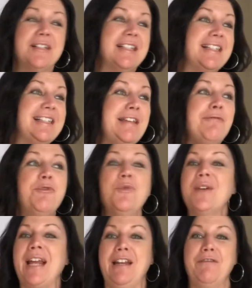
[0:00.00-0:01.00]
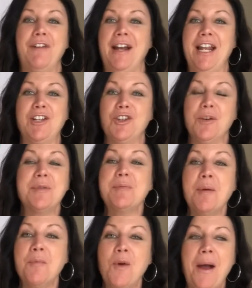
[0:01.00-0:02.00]
C'est vous qui allez faire la job, c'est
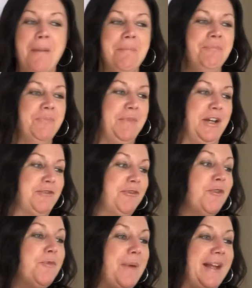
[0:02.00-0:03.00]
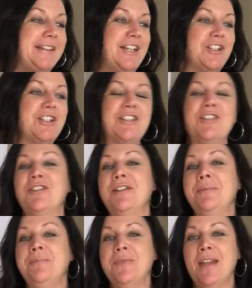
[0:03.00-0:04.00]
pas moi. Mais je veux vous partager ça